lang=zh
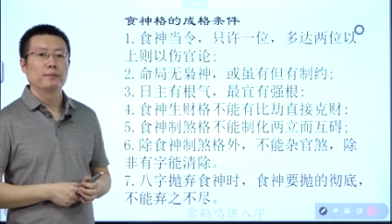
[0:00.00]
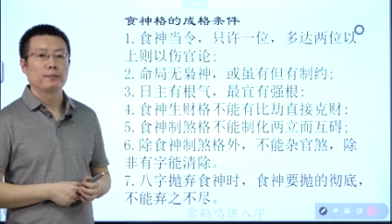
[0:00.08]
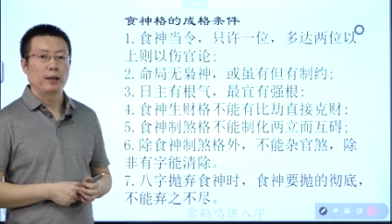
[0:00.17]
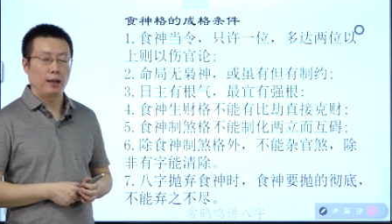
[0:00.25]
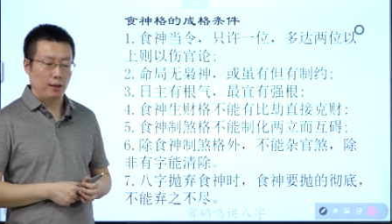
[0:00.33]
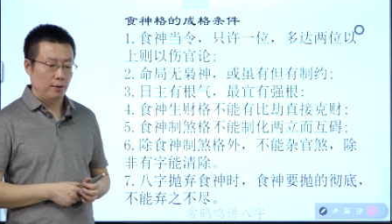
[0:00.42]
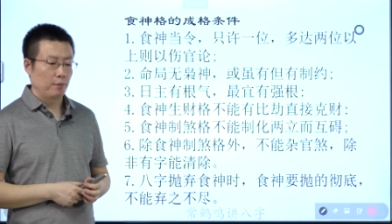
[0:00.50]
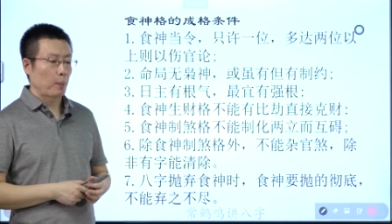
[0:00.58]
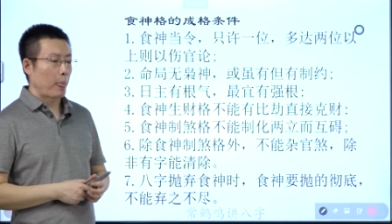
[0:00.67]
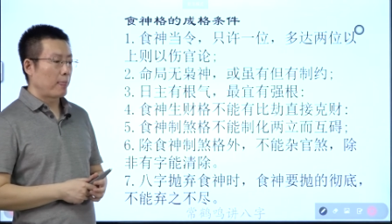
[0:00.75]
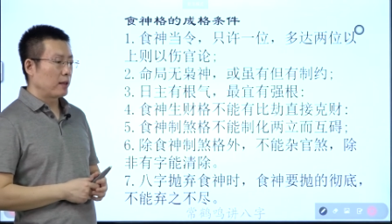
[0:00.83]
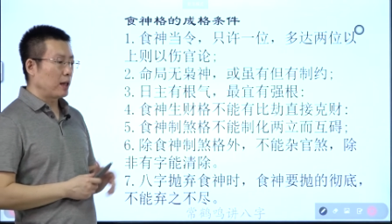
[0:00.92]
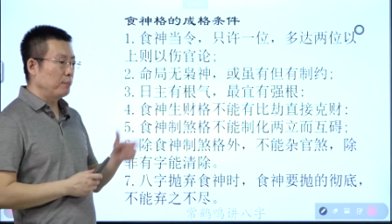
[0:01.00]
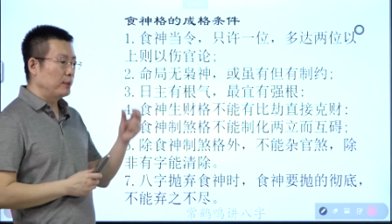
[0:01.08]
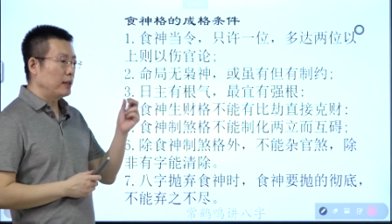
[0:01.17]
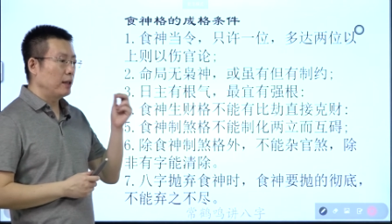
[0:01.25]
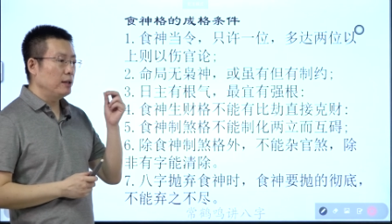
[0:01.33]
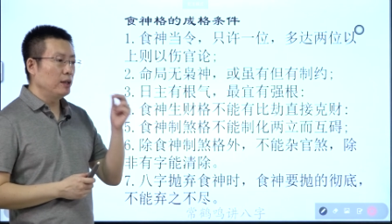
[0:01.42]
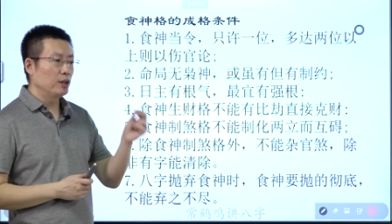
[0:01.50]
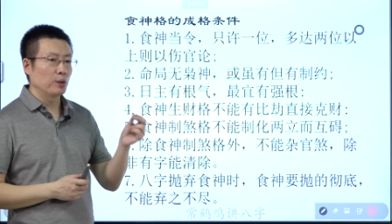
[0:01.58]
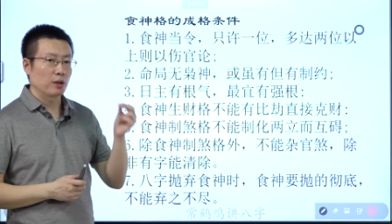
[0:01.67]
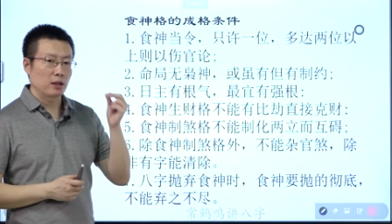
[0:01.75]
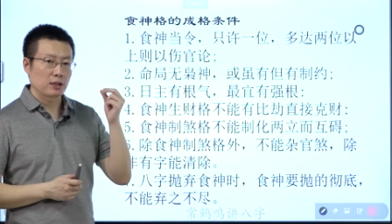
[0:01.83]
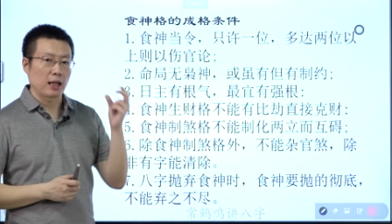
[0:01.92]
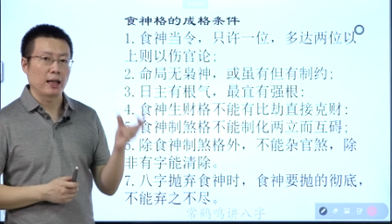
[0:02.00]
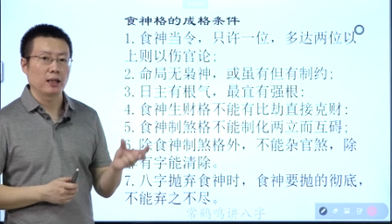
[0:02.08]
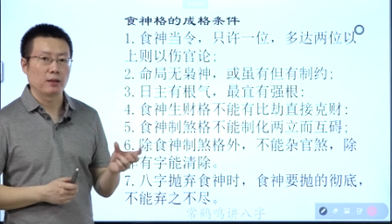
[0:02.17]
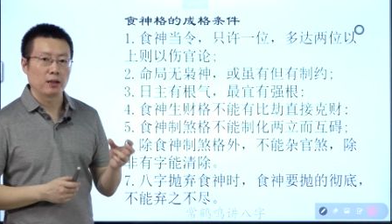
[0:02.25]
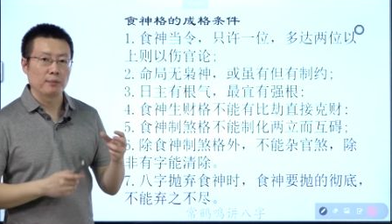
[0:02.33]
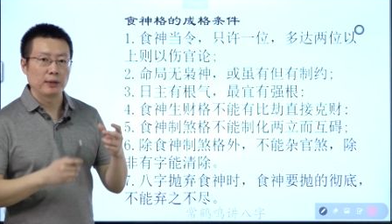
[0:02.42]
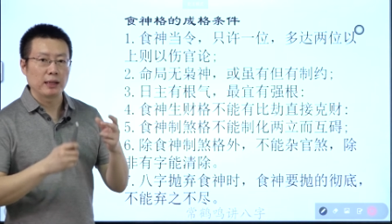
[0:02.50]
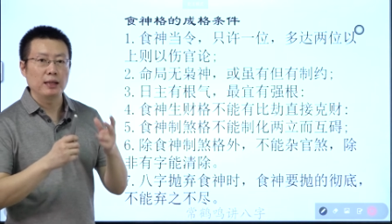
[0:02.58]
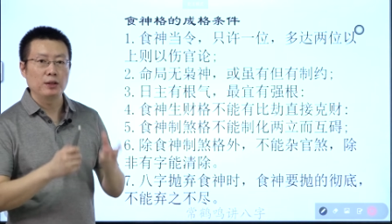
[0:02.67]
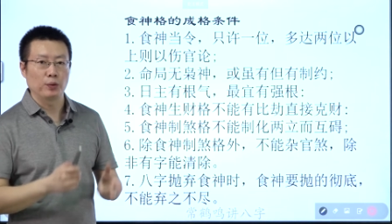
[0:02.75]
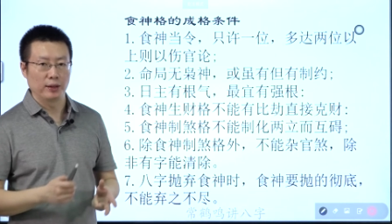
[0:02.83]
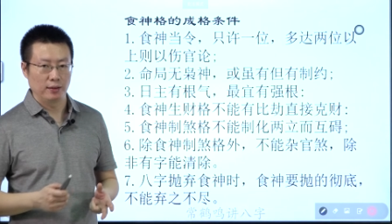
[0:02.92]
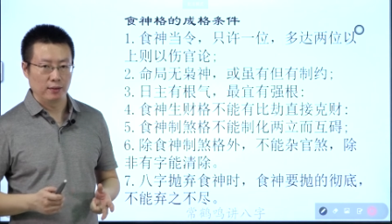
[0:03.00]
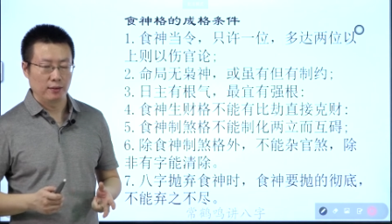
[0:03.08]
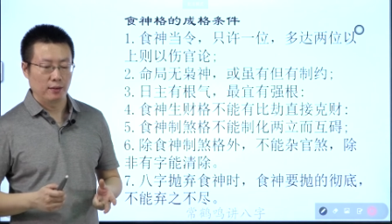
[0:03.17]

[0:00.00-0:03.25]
啊，它不像印寿格、财格那么单纯。